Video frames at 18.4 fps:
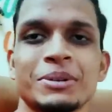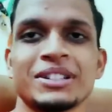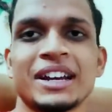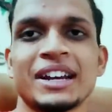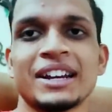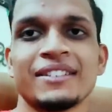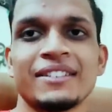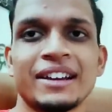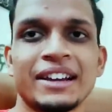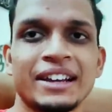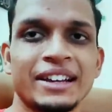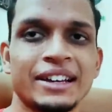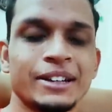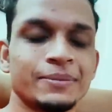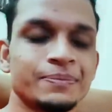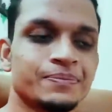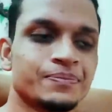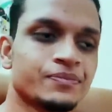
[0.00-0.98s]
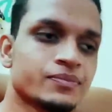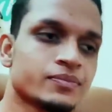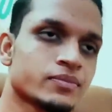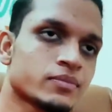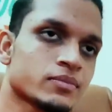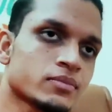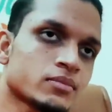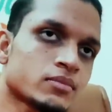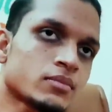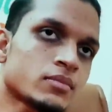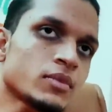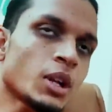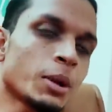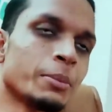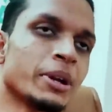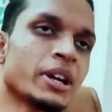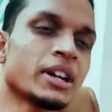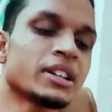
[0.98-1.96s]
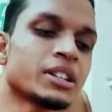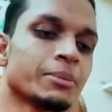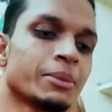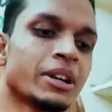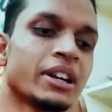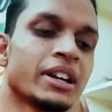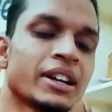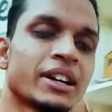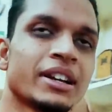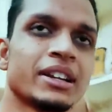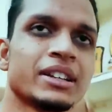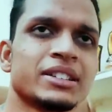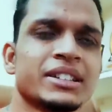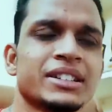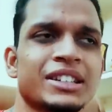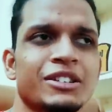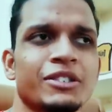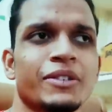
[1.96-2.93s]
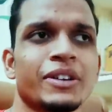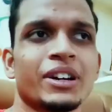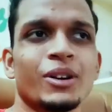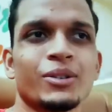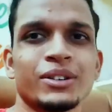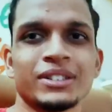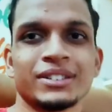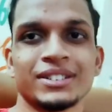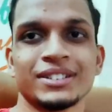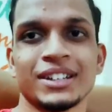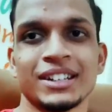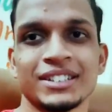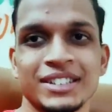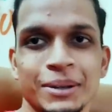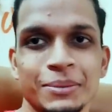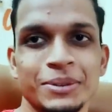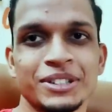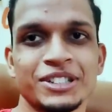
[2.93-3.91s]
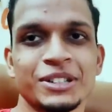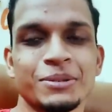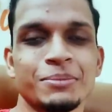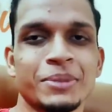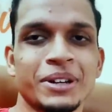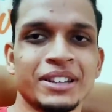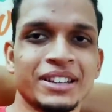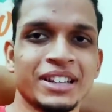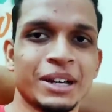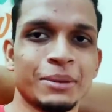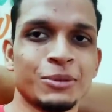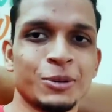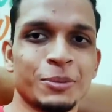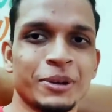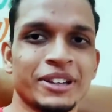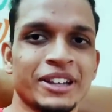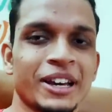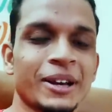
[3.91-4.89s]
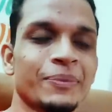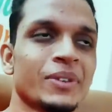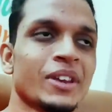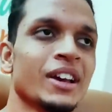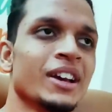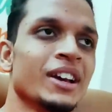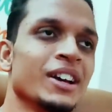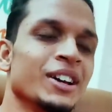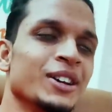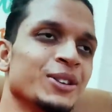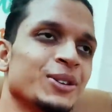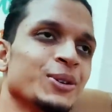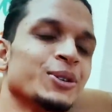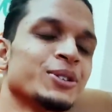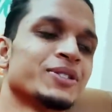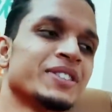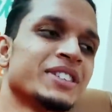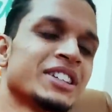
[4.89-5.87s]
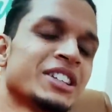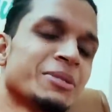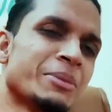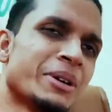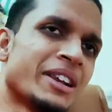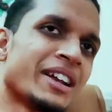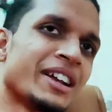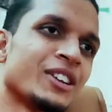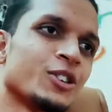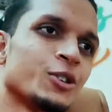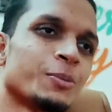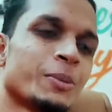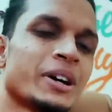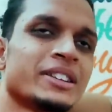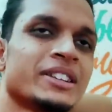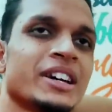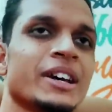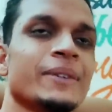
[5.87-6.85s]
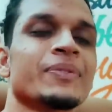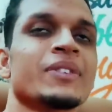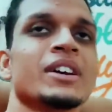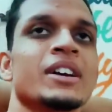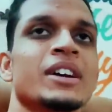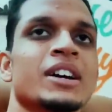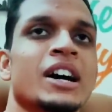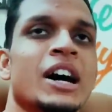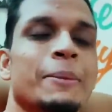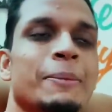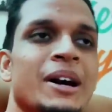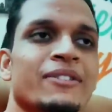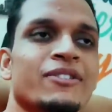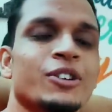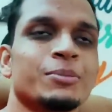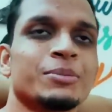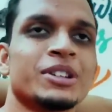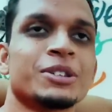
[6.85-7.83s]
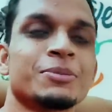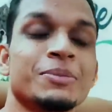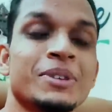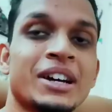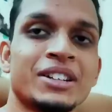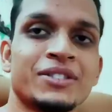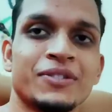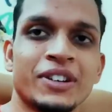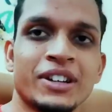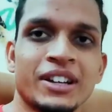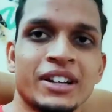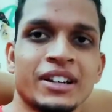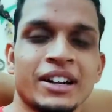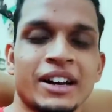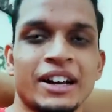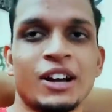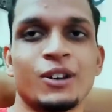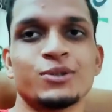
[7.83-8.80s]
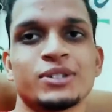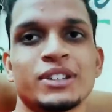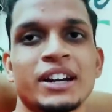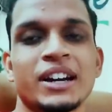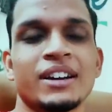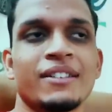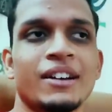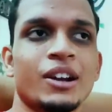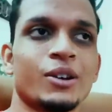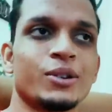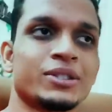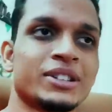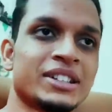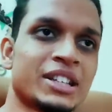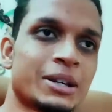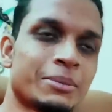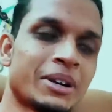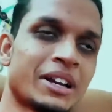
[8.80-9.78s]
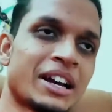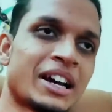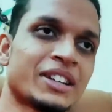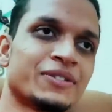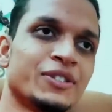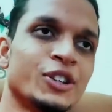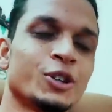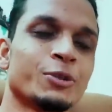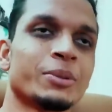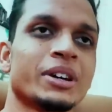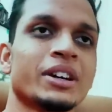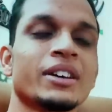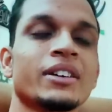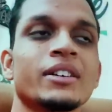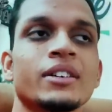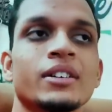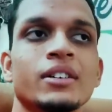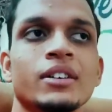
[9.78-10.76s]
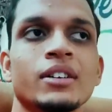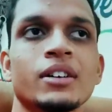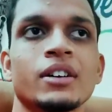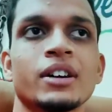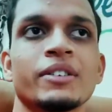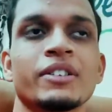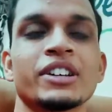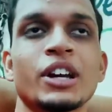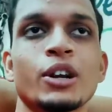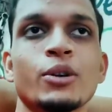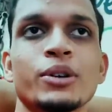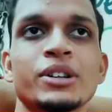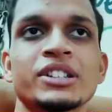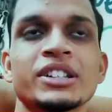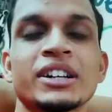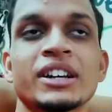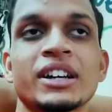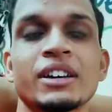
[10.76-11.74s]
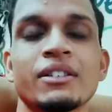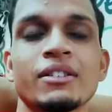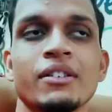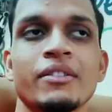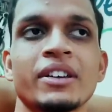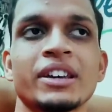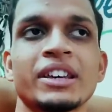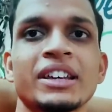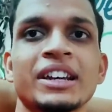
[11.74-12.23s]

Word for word: हम अभी जाने वाले हैं भैया से मिलने के लिए जिनके साथ वर्कआउट करता था सभी जिम बंद है हमको पता है तो इस वजह से मिलना नहीं हो पाता है अपार्ट फ्रॉम दिस मैं आज विनर अनाउंस करने वाला हूँ जैसा हमने लास्ट वीडियो में येलो टी शर्ट गिव अवे